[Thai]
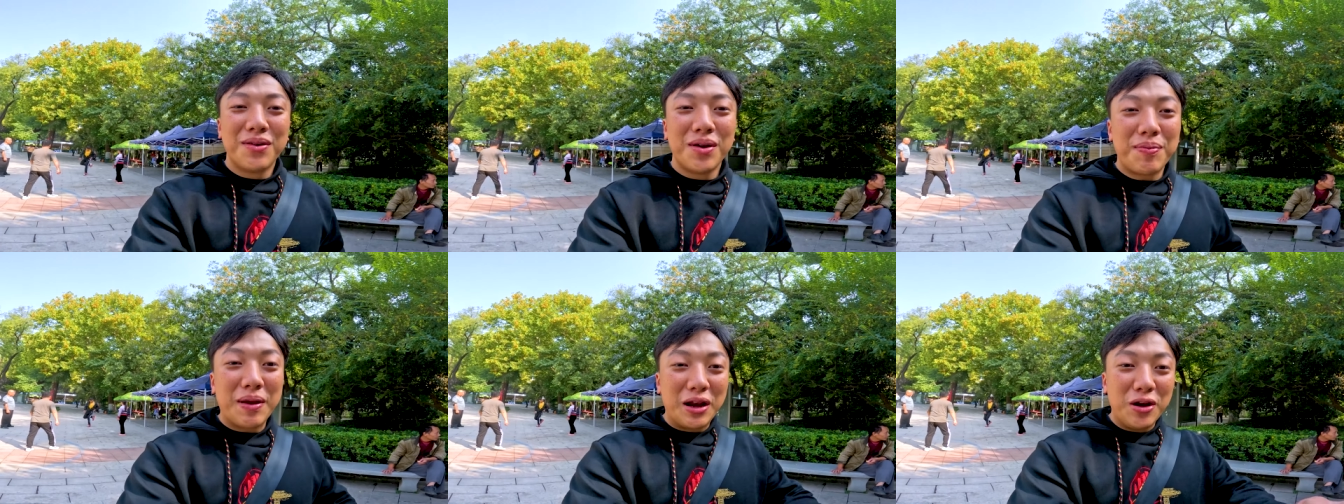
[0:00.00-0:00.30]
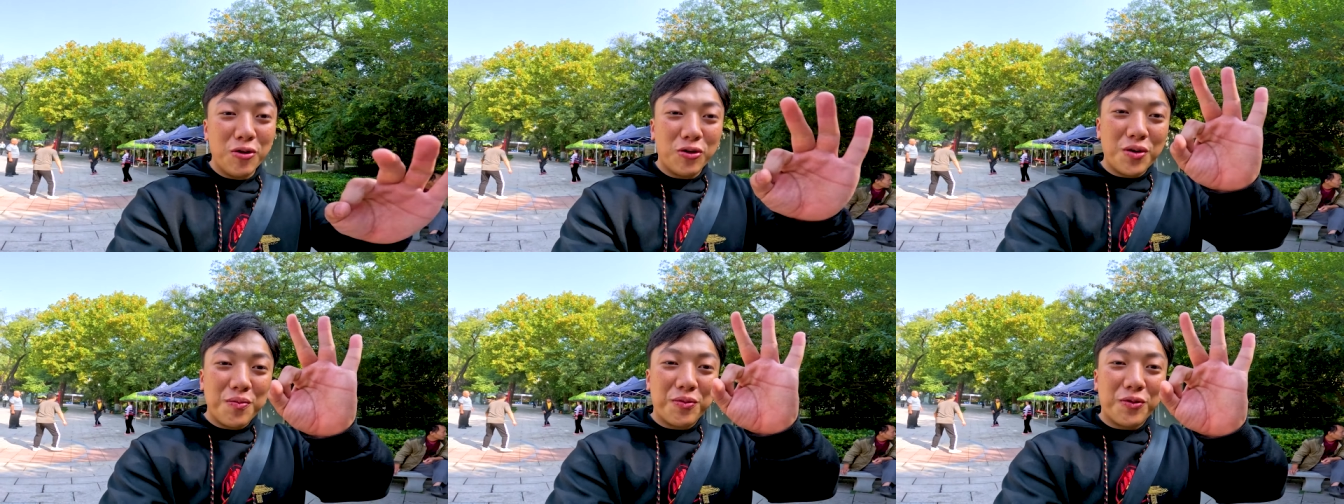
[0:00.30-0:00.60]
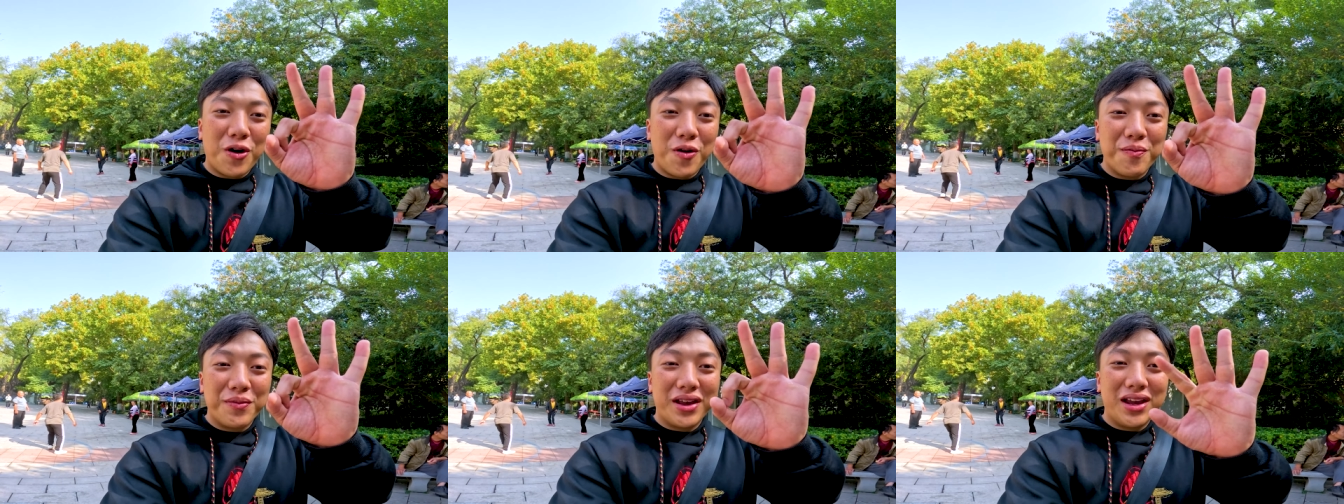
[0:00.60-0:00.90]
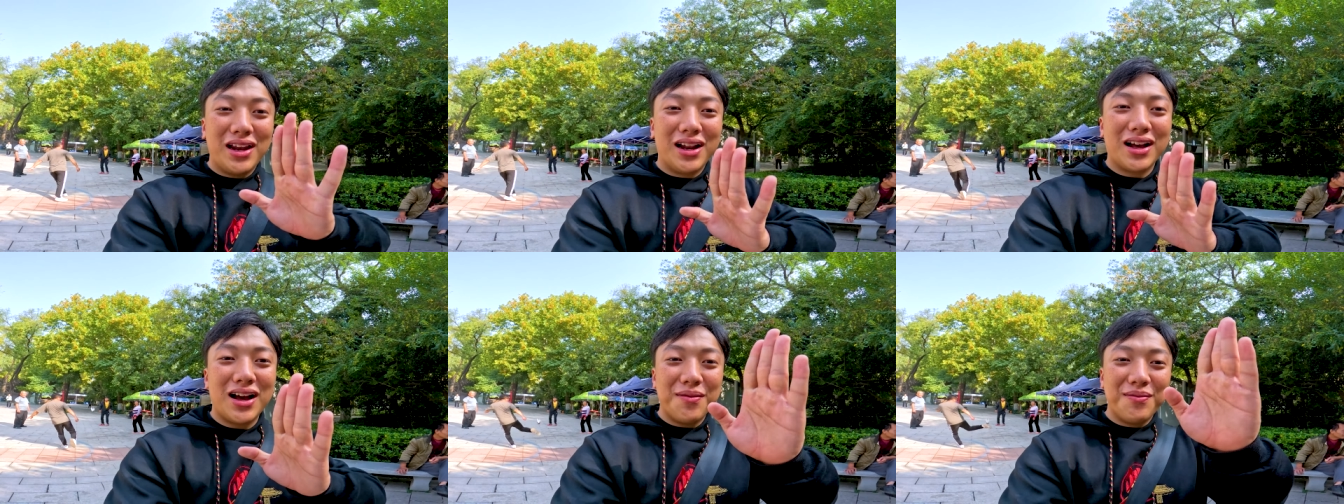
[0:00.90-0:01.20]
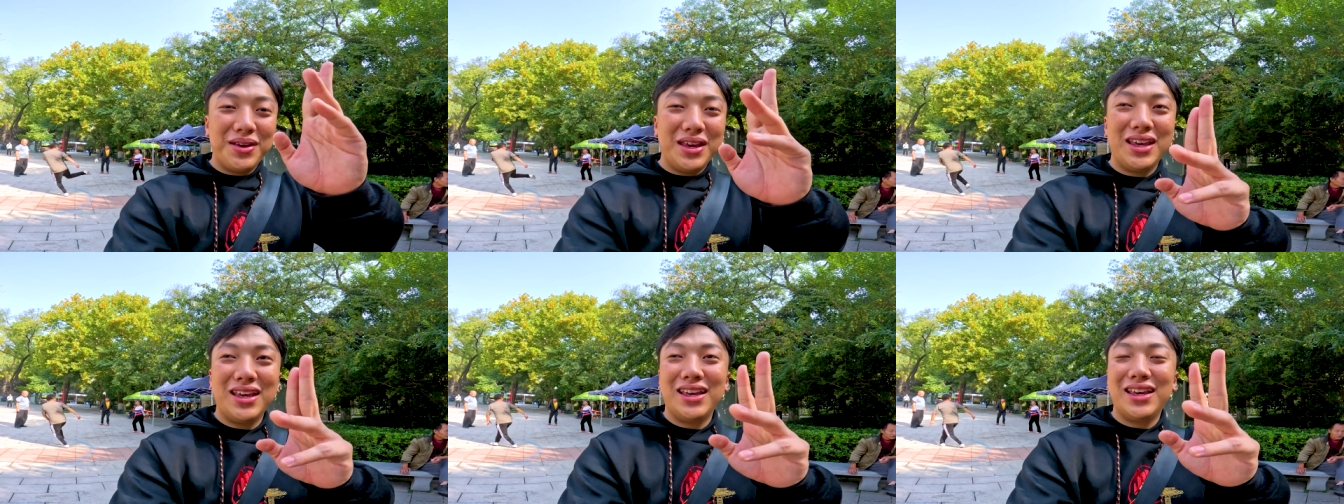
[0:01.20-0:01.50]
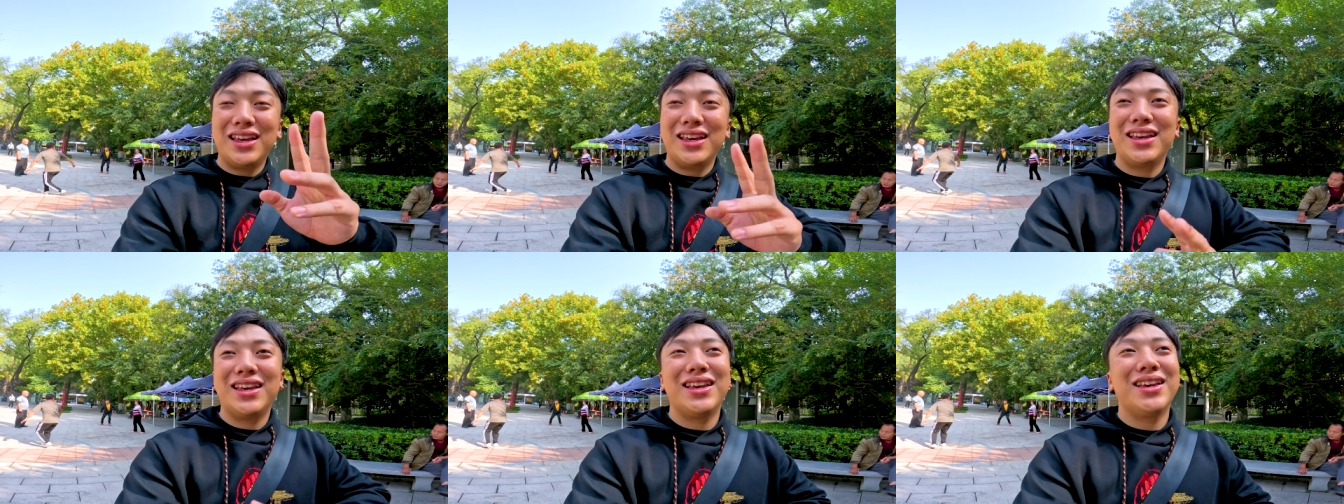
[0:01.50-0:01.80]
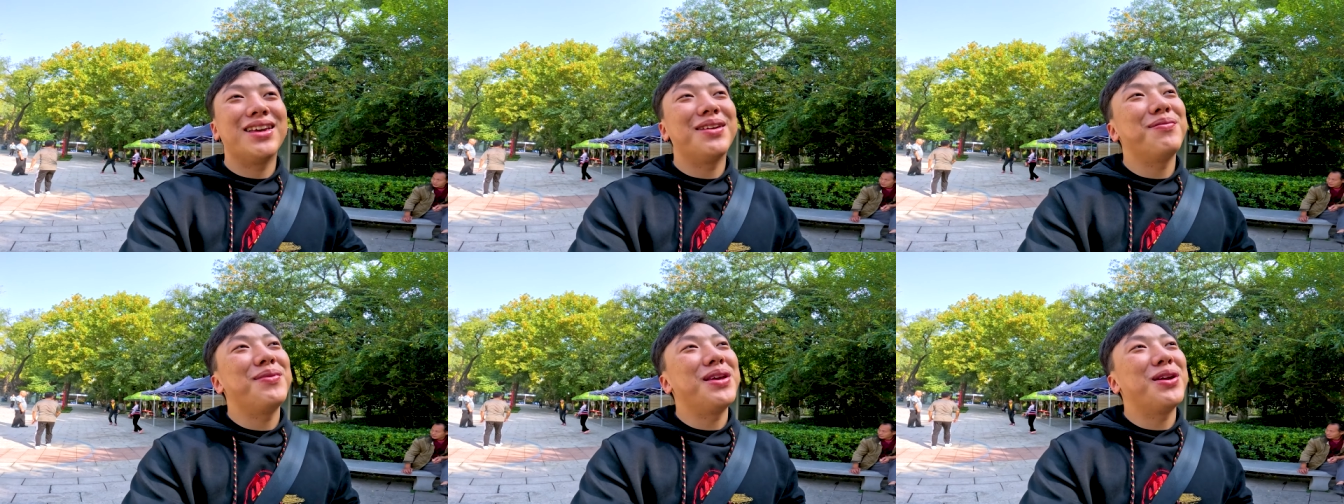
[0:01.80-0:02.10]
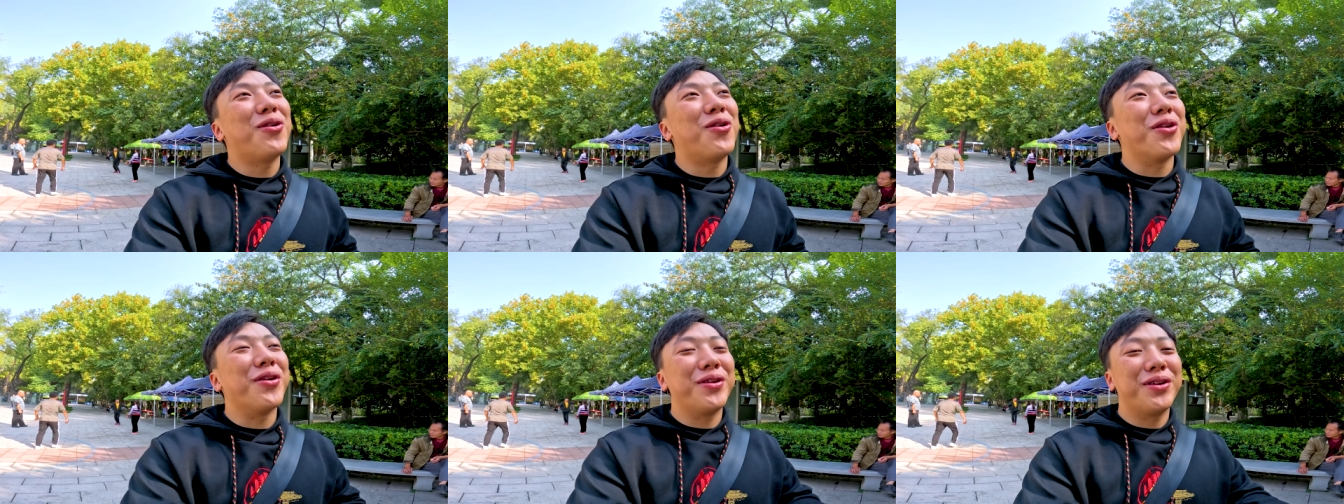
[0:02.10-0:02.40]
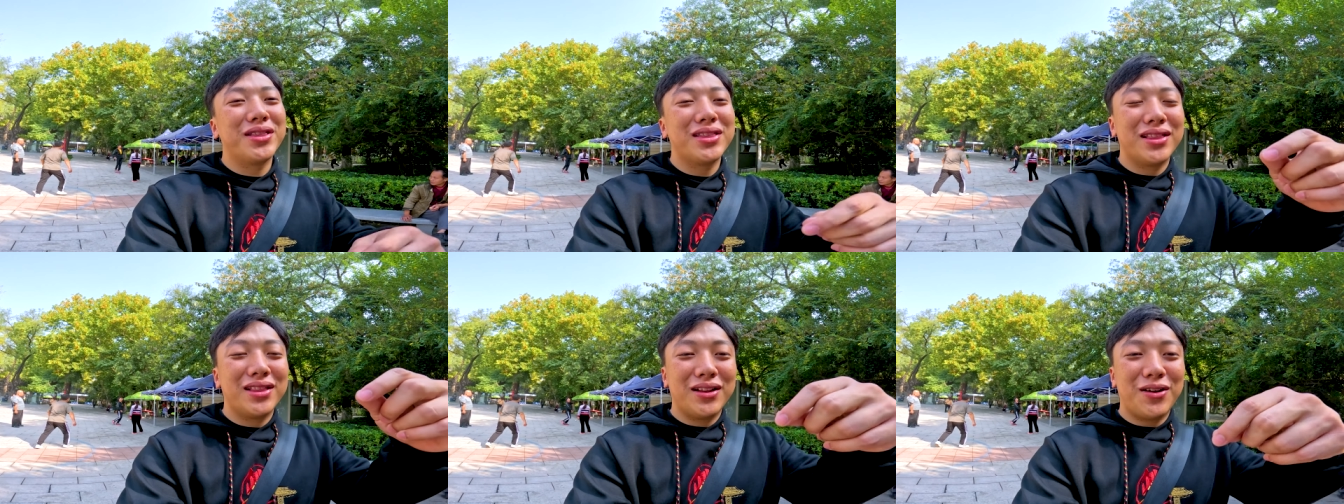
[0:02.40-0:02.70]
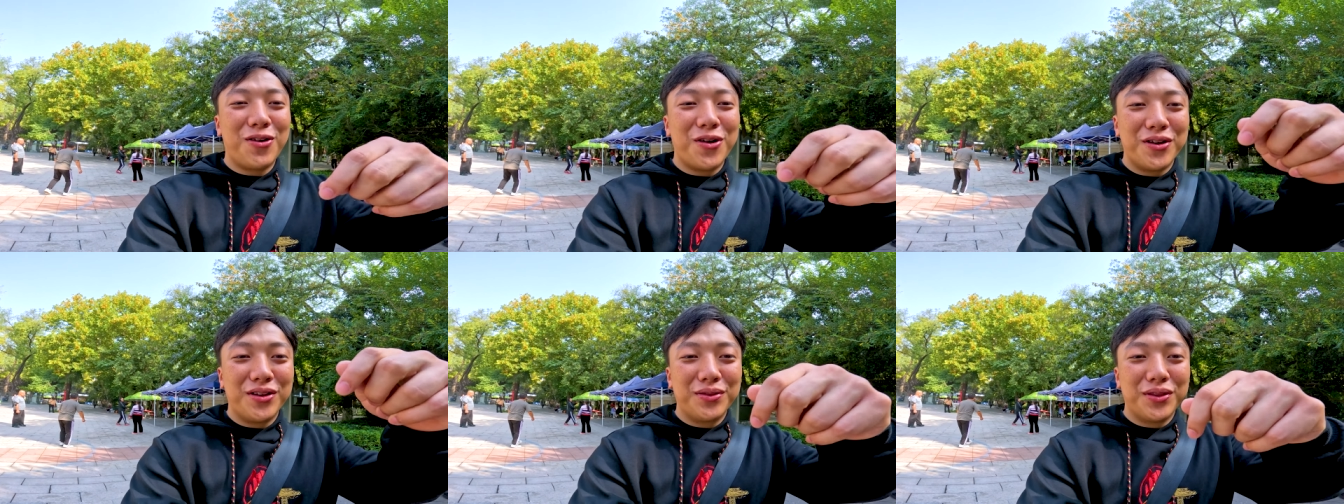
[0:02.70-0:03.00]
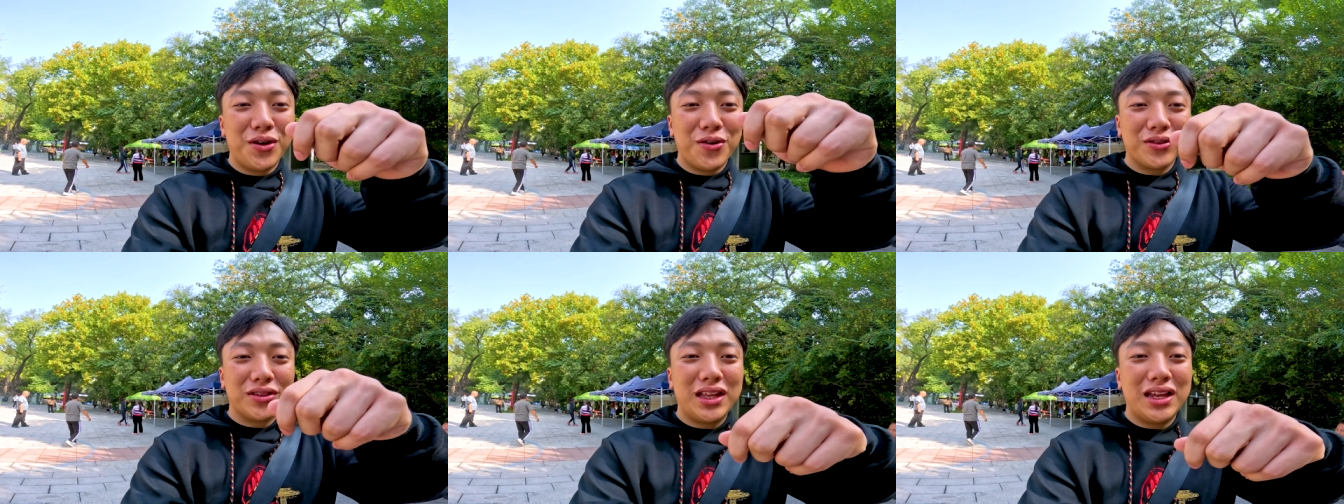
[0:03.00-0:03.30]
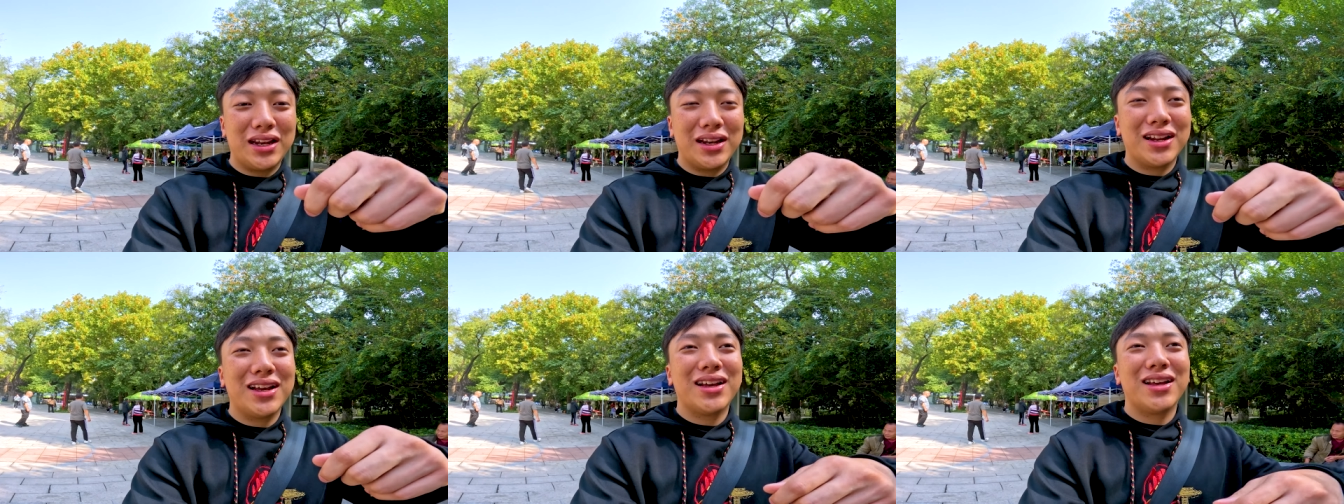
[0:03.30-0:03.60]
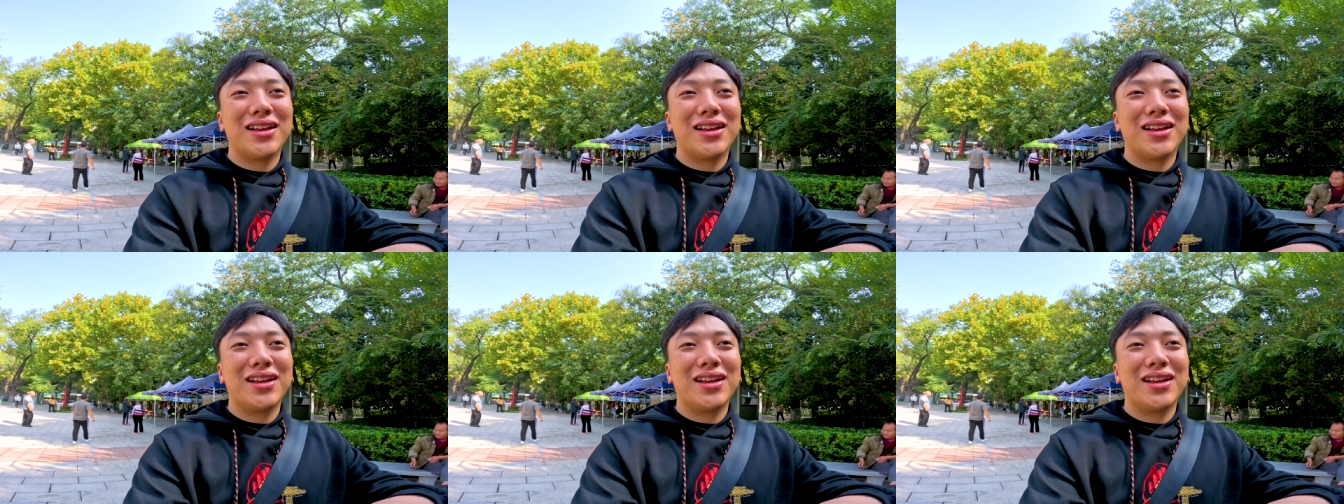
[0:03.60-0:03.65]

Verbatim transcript: มันเป็นลูกกลมๆอย่างนี้แล้วก็มีมีขนขนนกติด